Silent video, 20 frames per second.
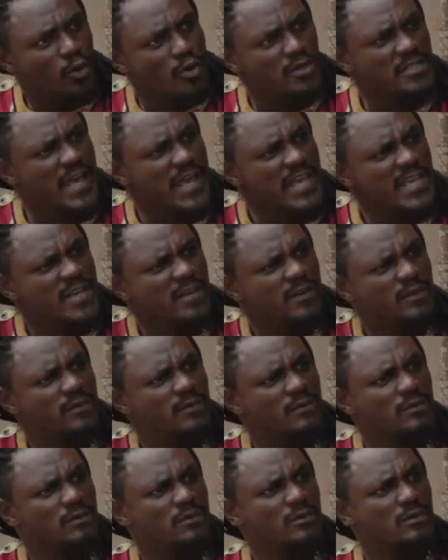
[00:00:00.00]
les conseils
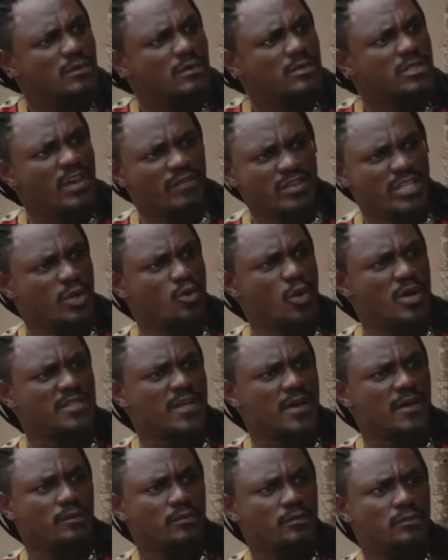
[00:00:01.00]
Ça veut dire quoi
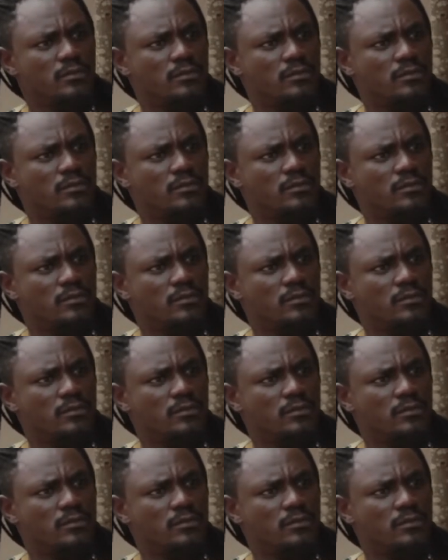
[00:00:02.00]
ça